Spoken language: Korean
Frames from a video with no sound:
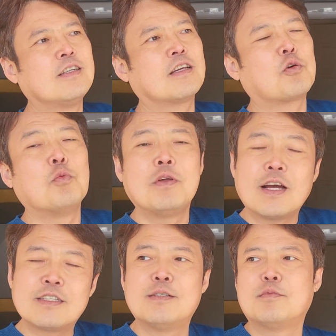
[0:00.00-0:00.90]
이렇게
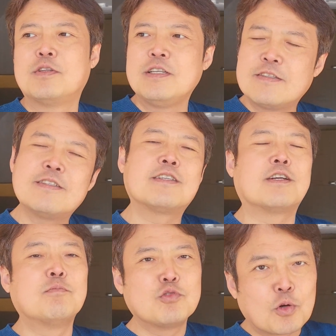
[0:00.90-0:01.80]
고민하시는 분들 있으실
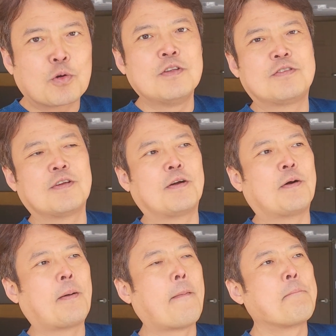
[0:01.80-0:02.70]
거예요. 무조건
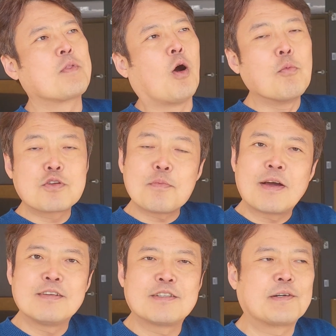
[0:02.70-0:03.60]
있어요. 엄청
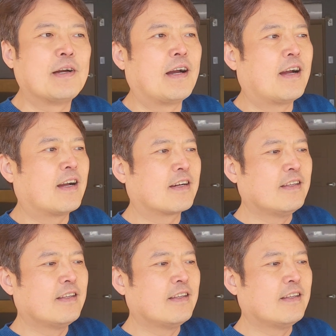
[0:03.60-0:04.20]
많으실 거야.